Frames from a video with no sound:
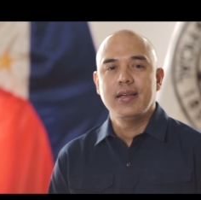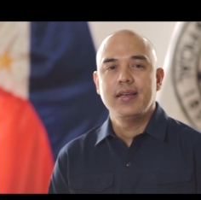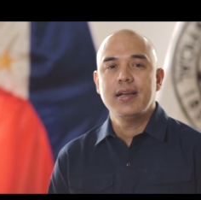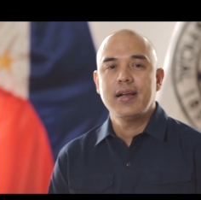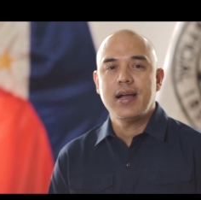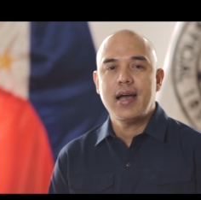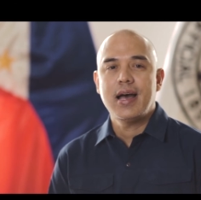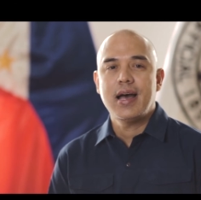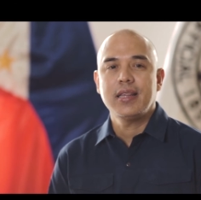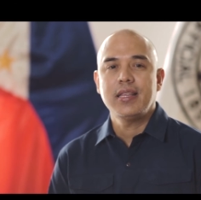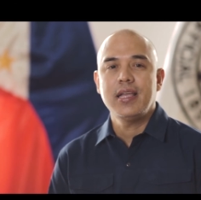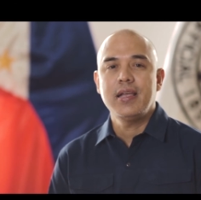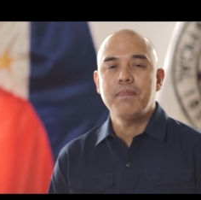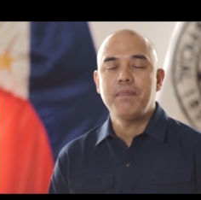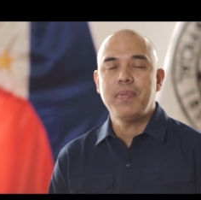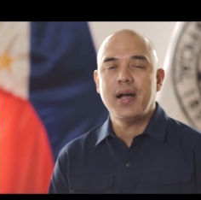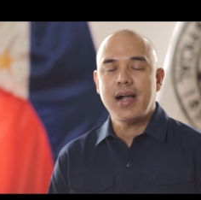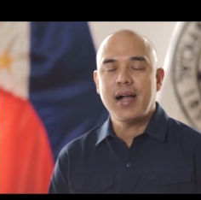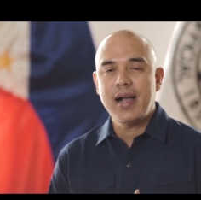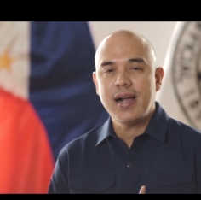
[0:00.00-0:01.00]
ng
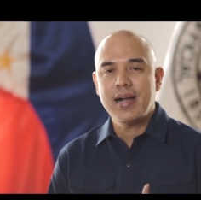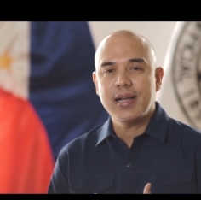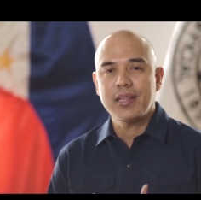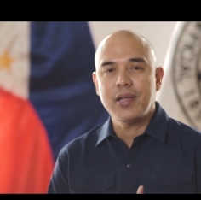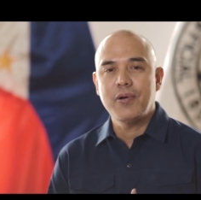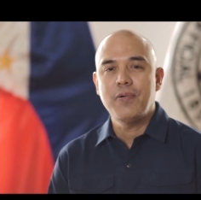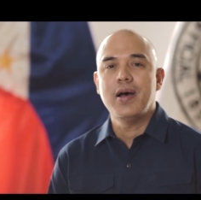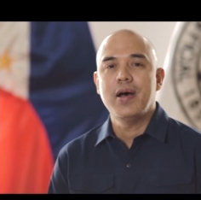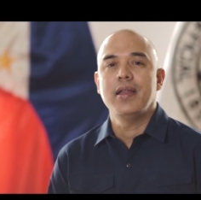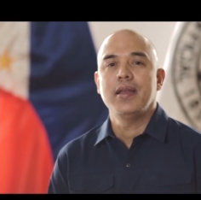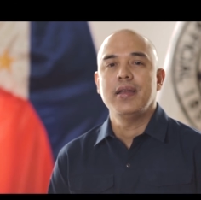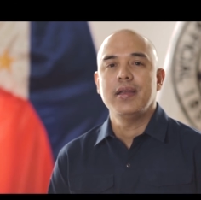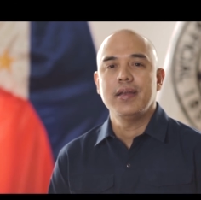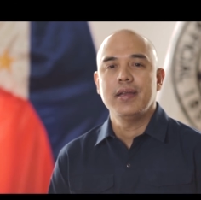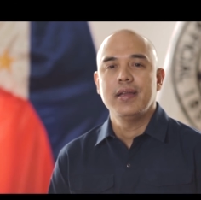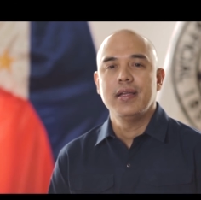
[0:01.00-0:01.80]
ating pangangatawan,